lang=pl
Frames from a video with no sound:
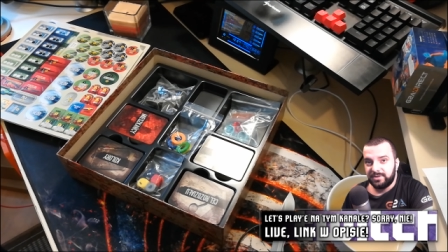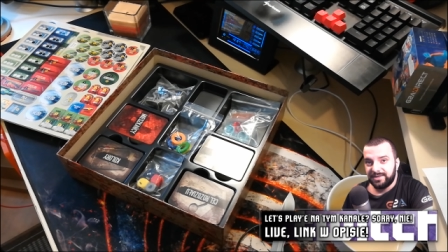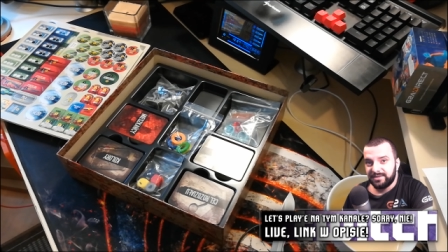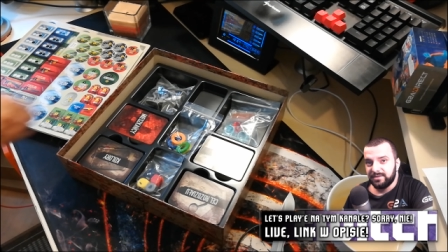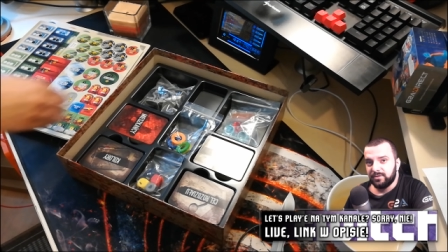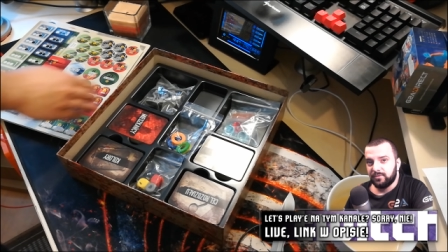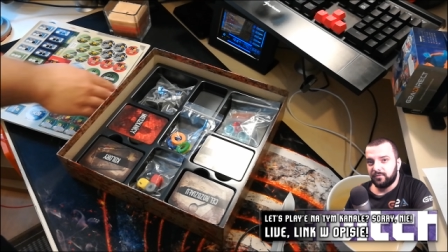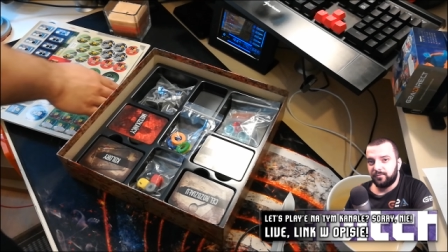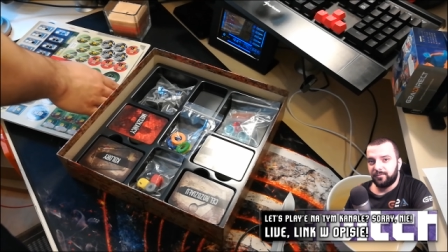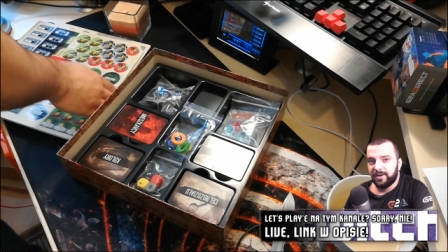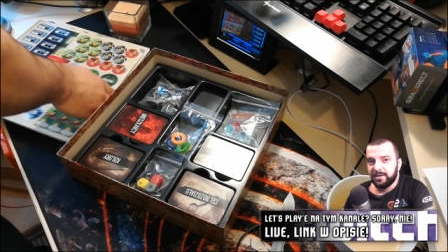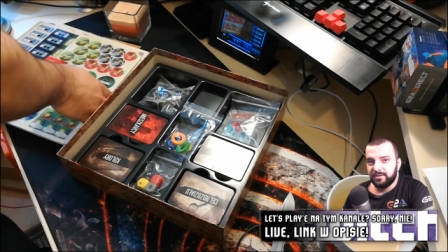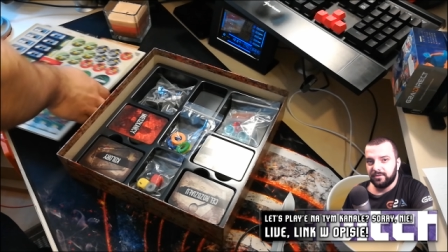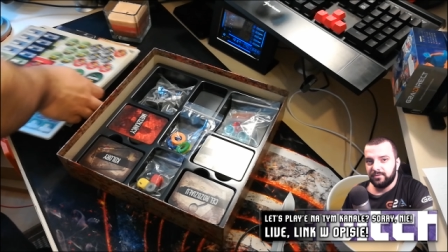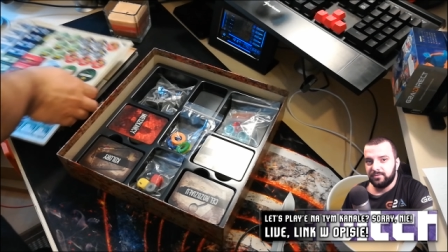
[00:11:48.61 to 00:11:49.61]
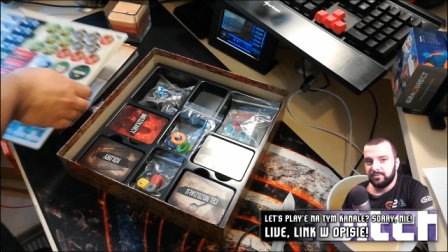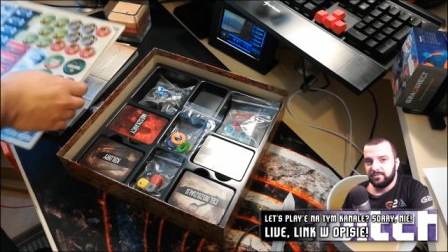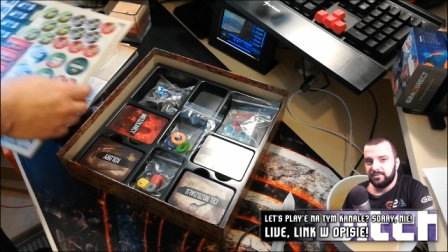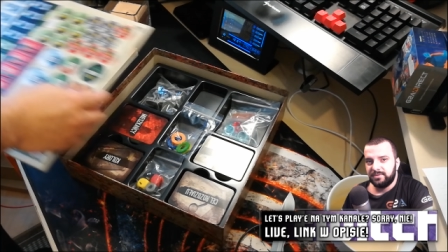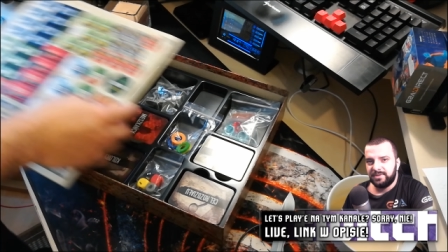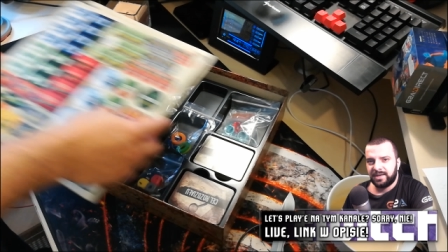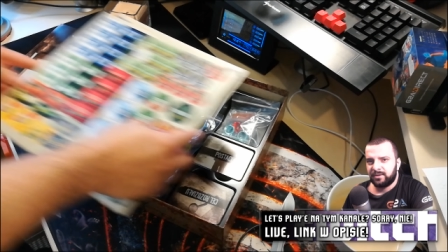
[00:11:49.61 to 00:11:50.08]
Jedyną wadą,
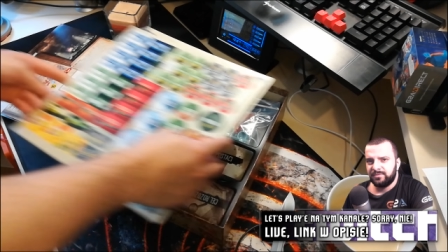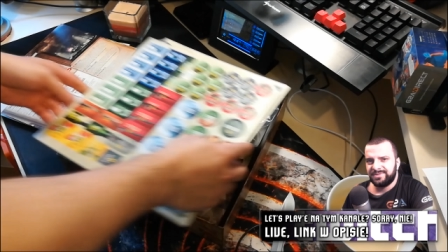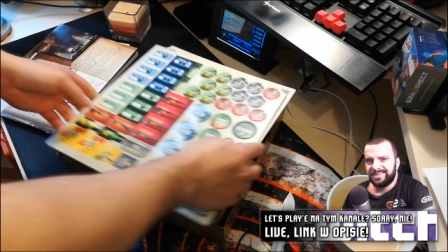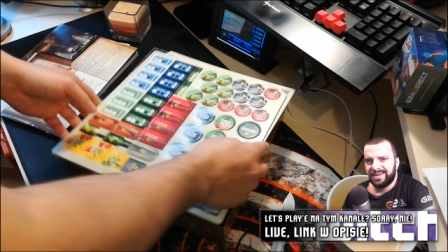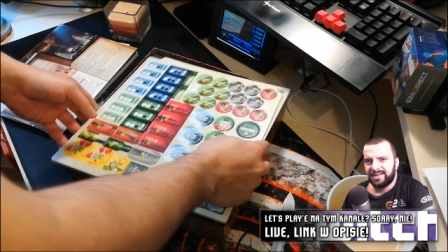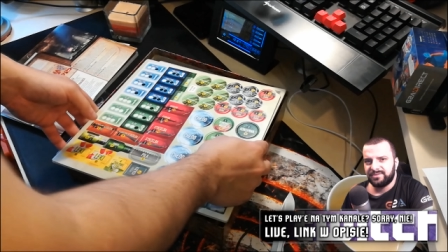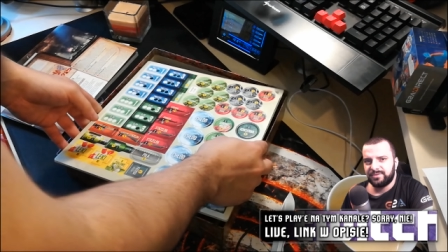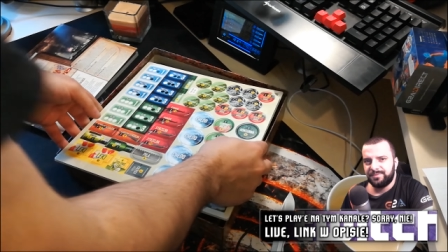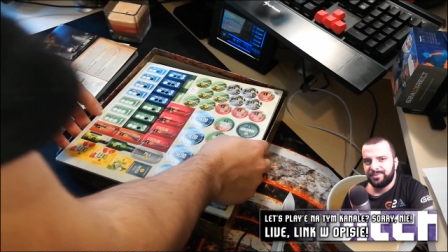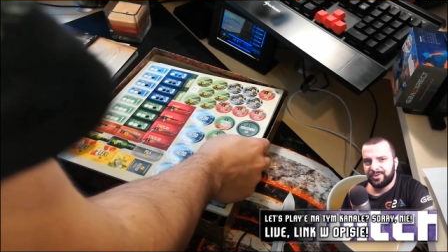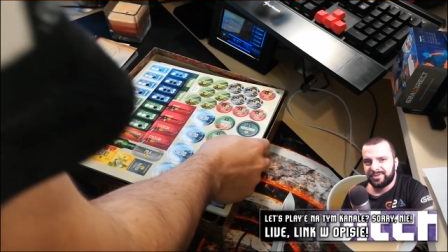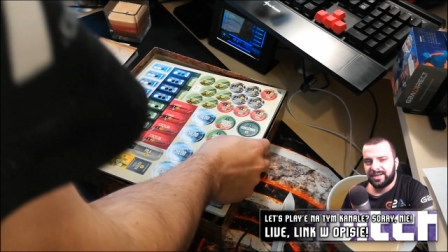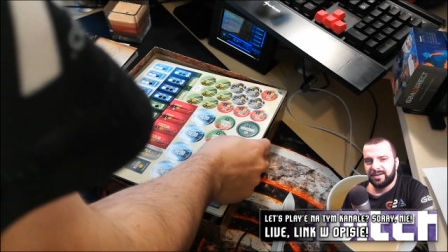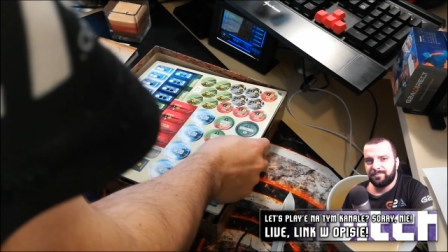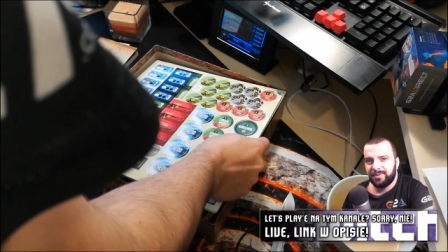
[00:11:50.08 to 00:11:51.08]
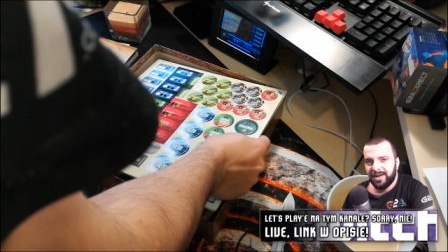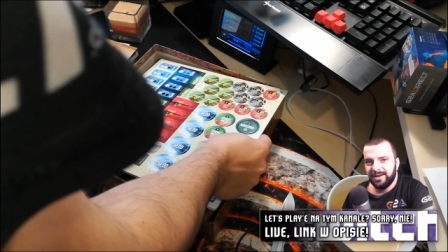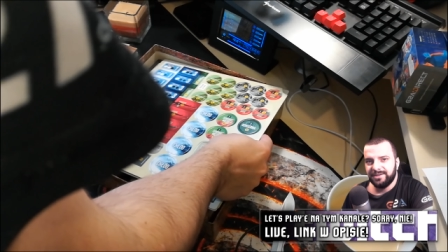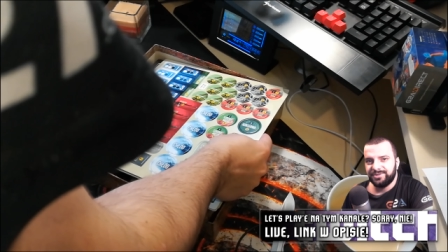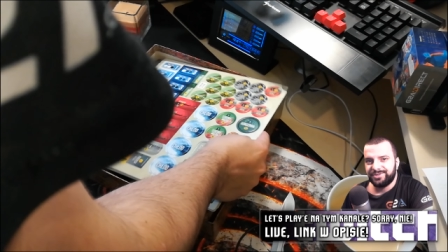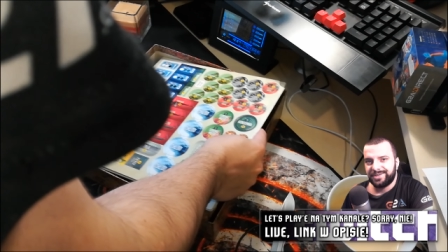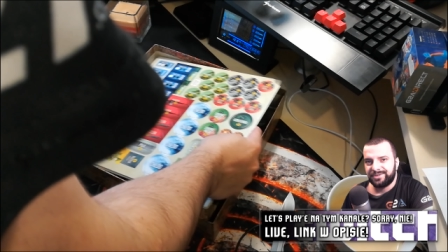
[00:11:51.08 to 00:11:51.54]
jaką znalazłem, to ta
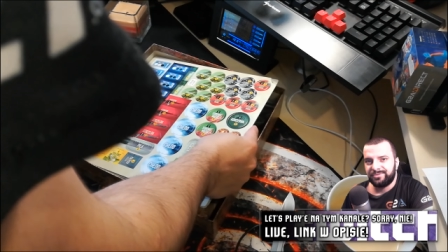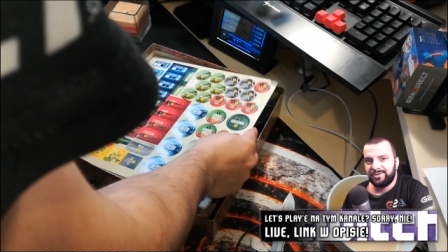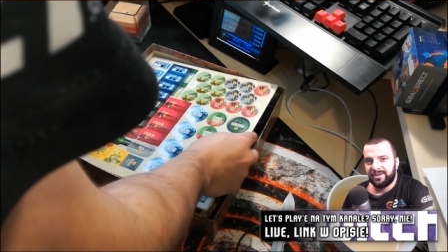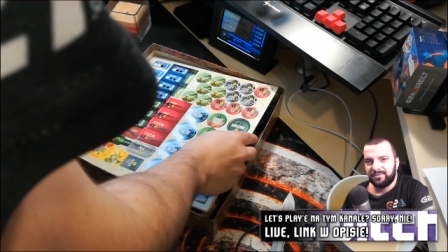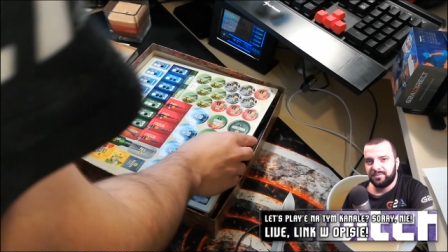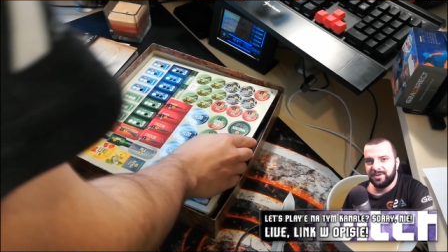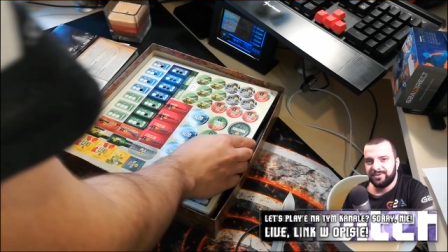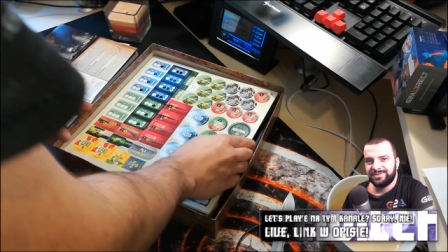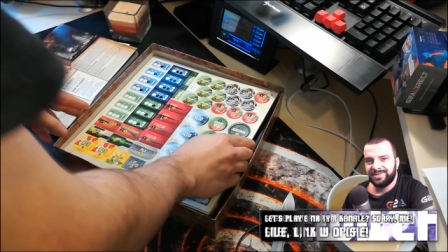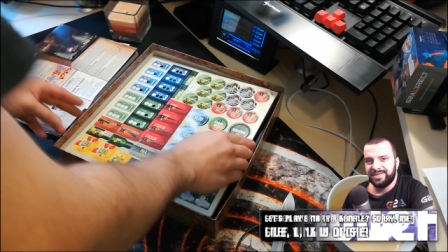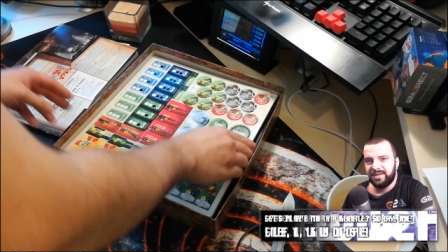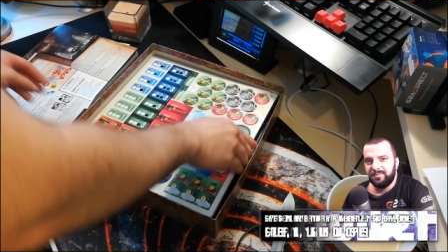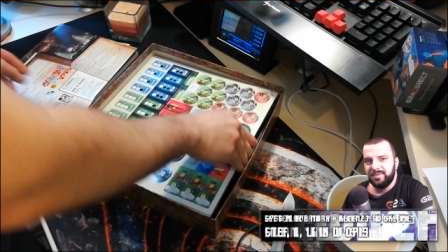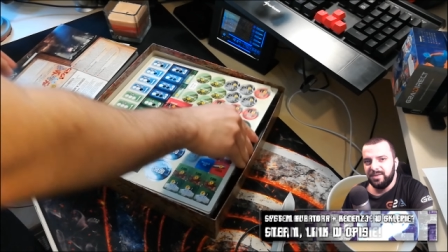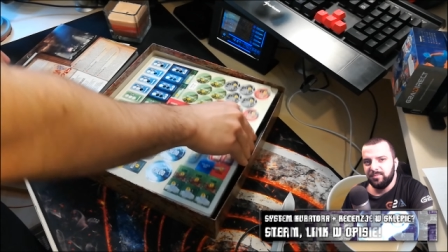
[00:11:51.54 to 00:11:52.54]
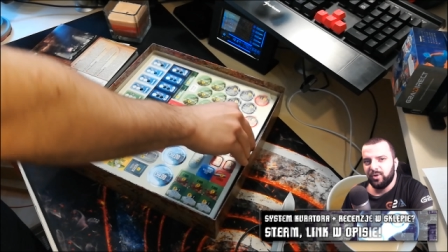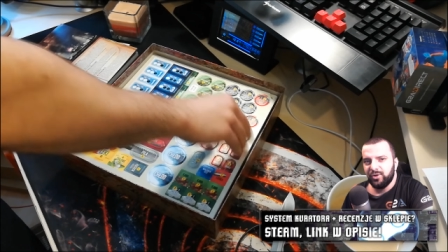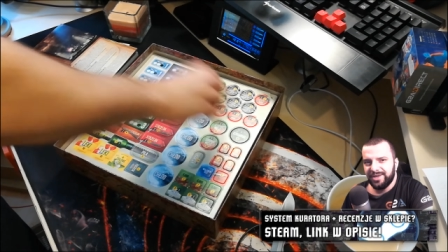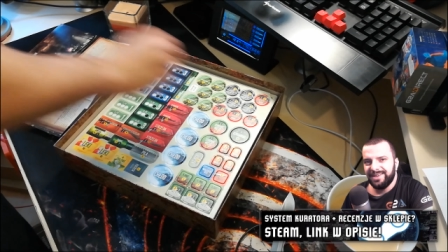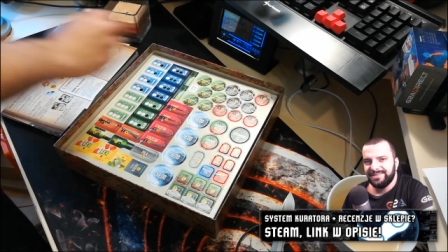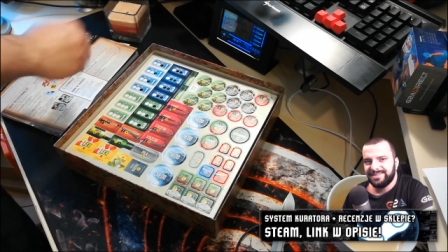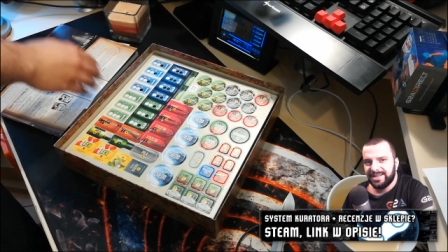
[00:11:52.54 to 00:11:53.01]
plansza, która w mojej ocenie, mimo
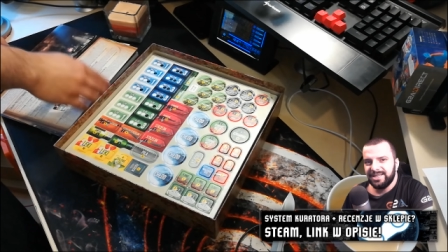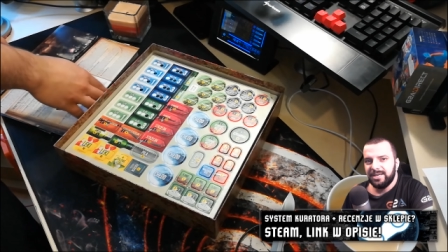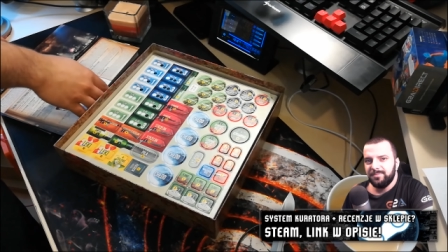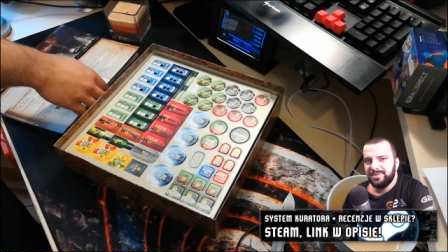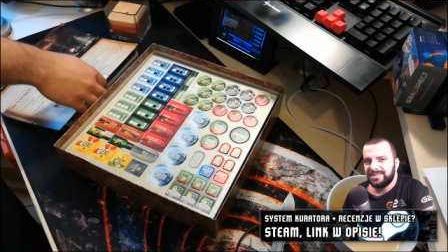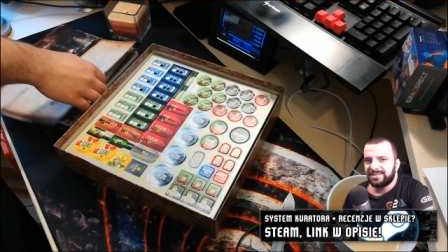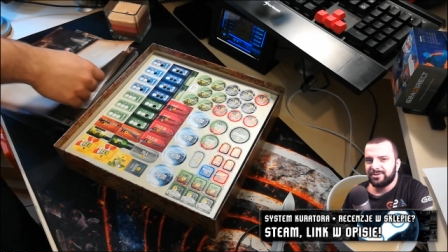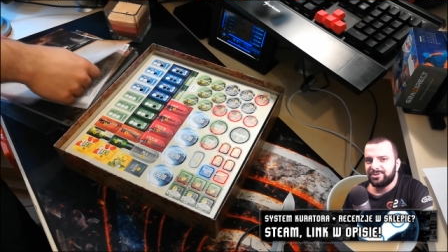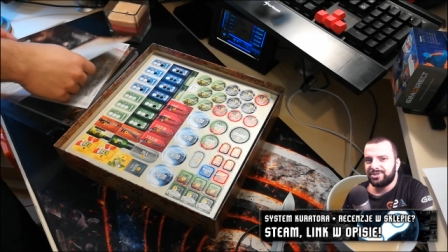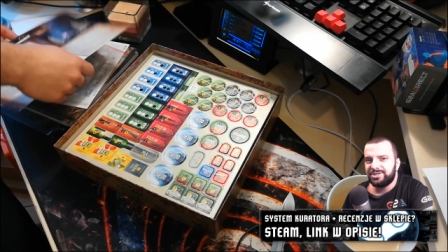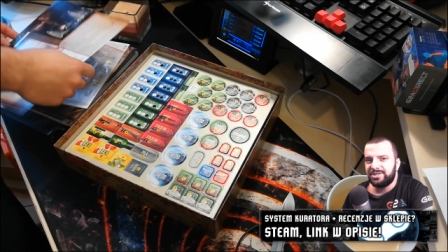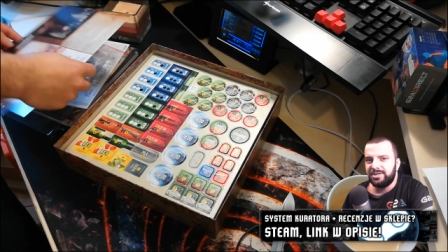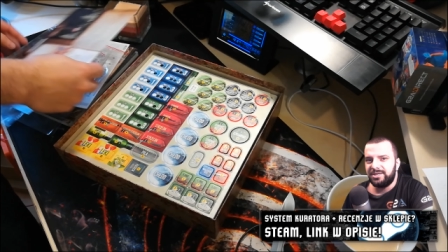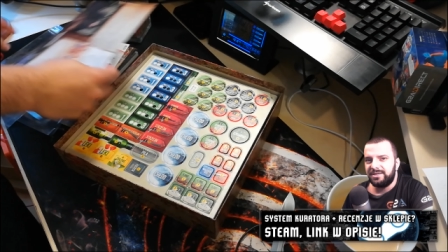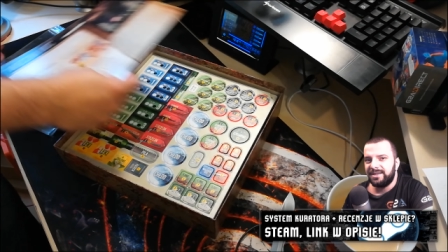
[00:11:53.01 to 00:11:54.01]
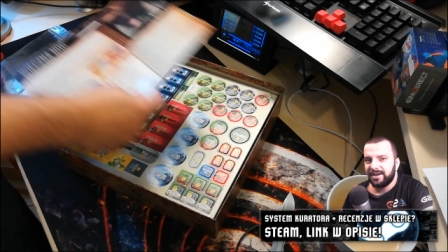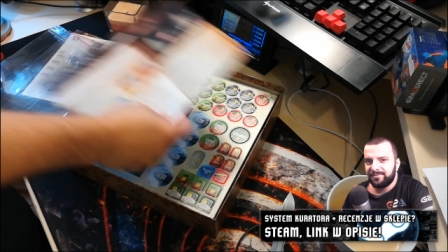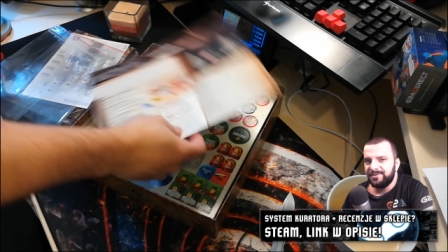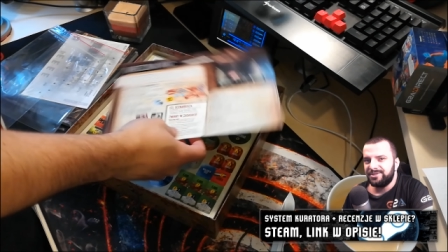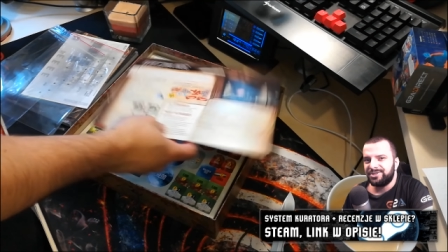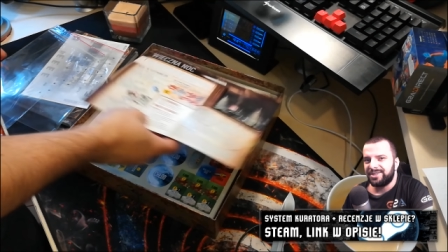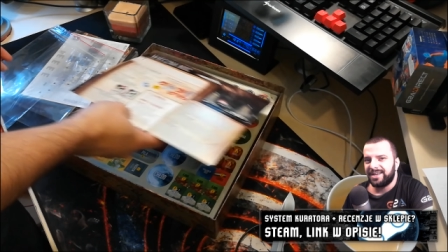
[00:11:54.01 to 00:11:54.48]
jej zajebistości
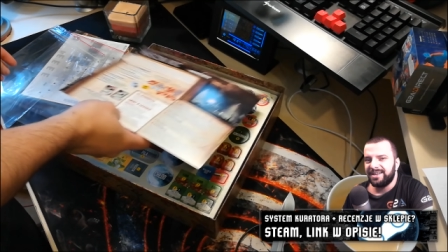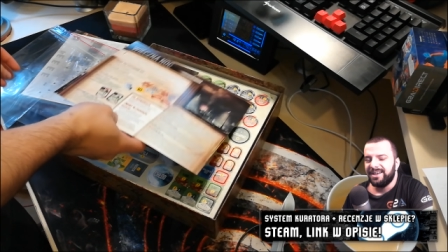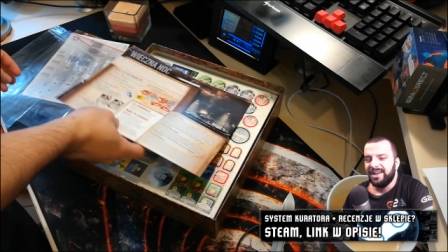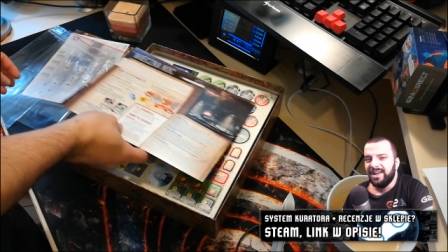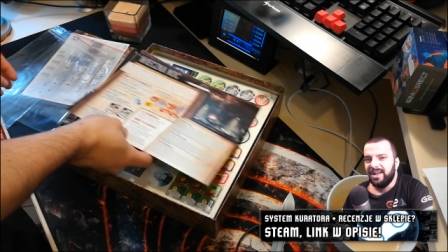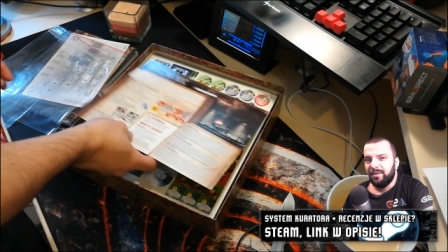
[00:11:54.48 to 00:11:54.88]
graficznej,